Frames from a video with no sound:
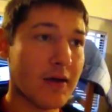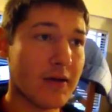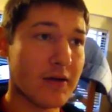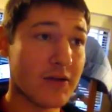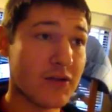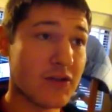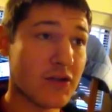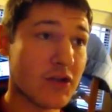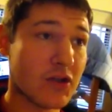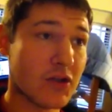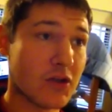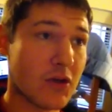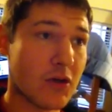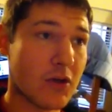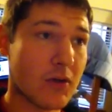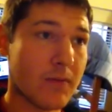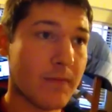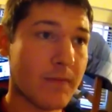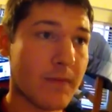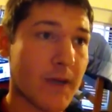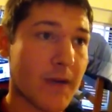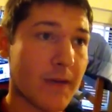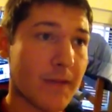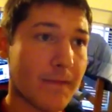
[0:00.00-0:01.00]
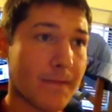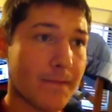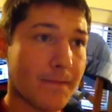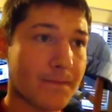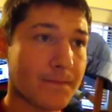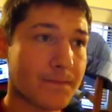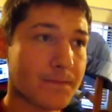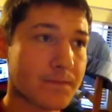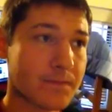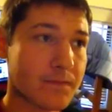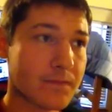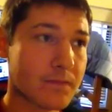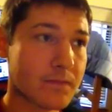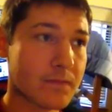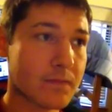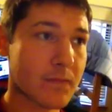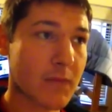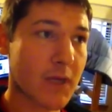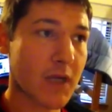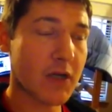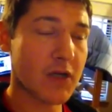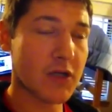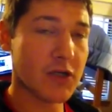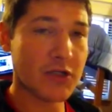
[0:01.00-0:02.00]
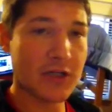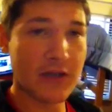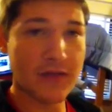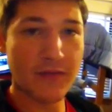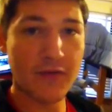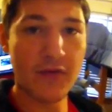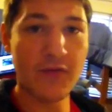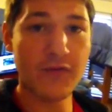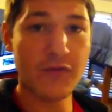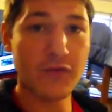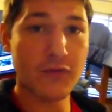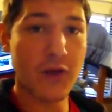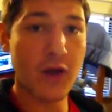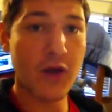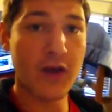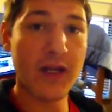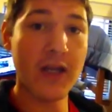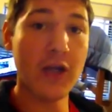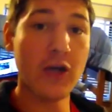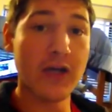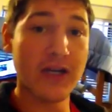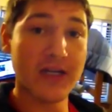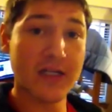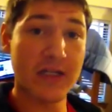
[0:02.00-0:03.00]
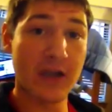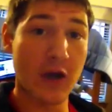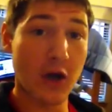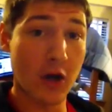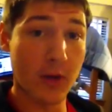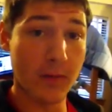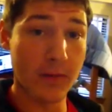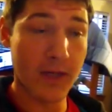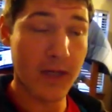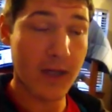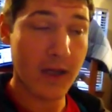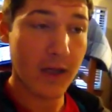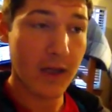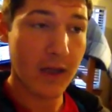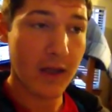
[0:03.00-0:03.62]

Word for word: c'est comme je vais vous donner un exemple.